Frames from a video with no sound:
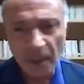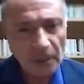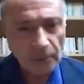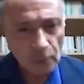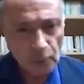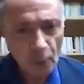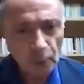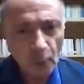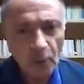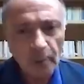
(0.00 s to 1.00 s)
ben
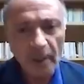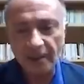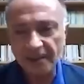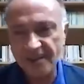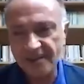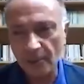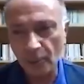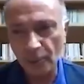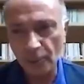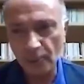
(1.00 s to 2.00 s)
çok doğru bir adreste
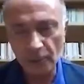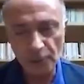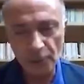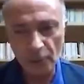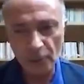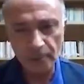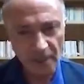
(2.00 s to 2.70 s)
olduğumu gördüm.